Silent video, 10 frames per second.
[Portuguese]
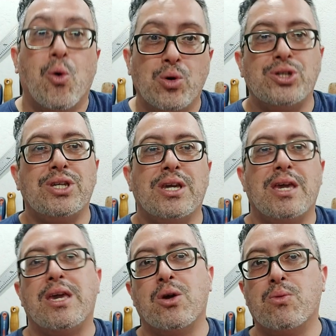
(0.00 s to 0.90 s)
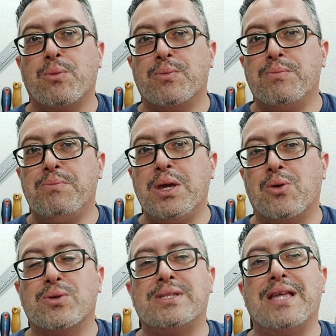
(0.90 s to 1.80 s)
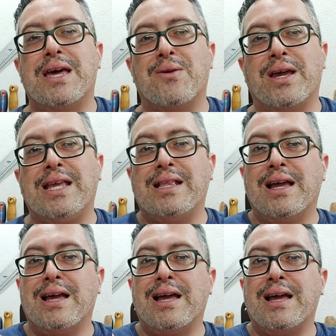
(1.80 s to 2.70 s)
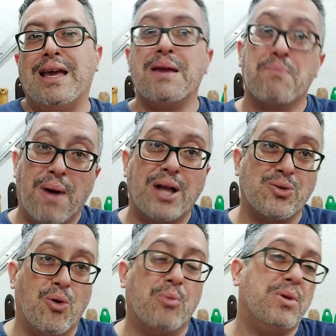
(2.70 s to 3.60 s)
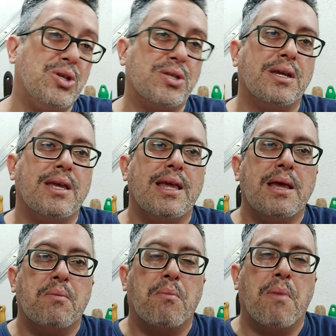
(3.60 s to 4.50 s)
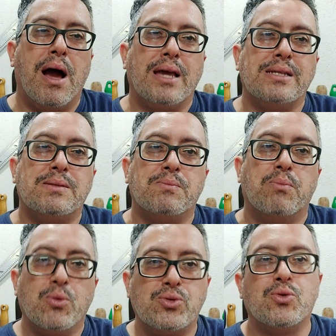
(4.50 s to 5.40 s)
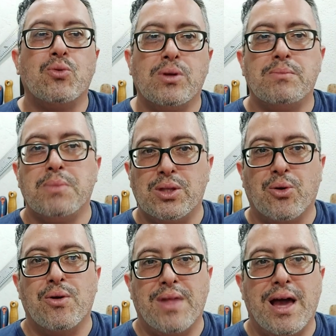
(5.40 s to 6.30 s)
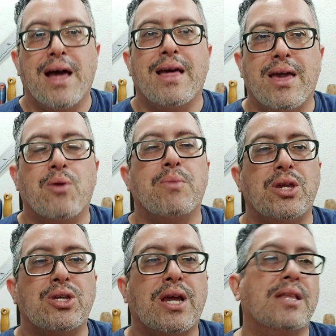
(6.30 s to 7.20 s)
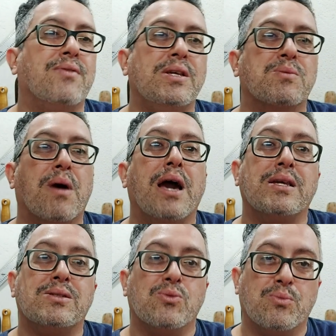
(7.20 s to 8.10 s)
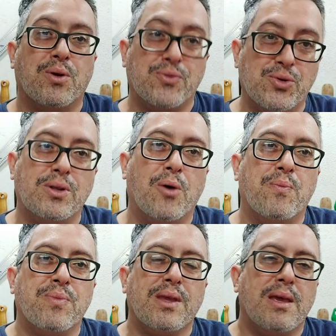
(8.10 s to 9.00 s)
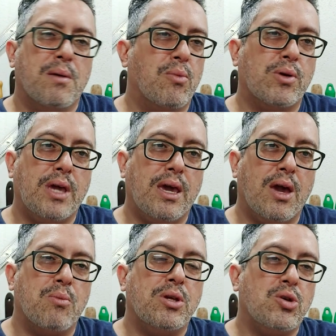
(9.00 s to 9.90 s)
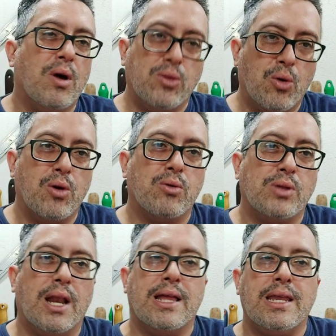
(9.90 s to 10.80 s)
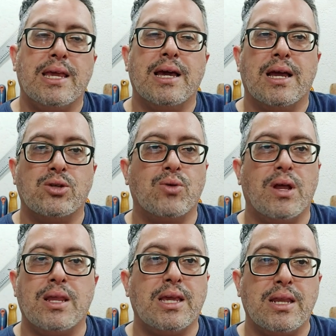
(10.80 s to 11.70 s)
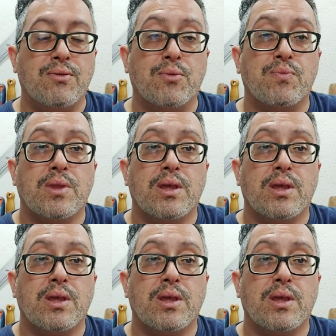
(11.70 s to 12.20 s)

Hoje eu me considero ainda em parte um hobbyista, mas busco me tornar realmente cada vez mais um profissional, porque realmente eu adoro a cutelaria, acho ela incrível.